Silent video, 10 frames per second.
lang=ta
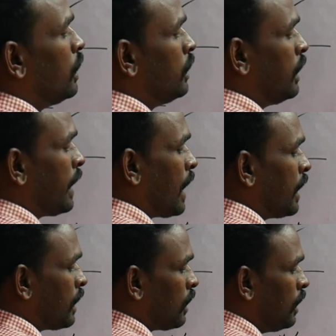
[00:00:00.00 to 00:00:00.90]
இந்த
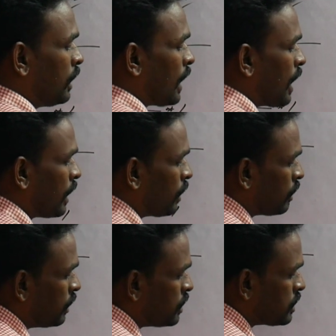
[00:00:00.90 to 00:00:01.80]
கேரக்டரில் கேரக்டர்
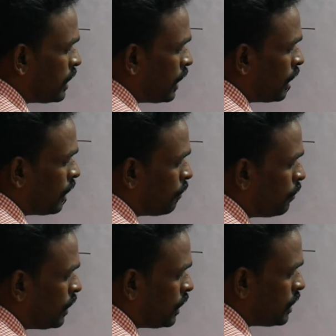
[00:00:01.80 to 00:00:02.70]
தட் இஸ் ஏ
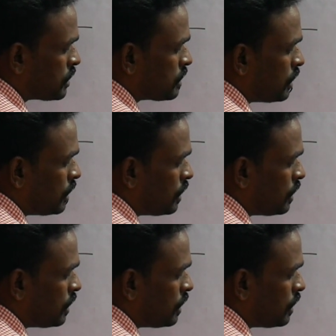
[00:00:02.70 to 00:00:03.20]
பி சி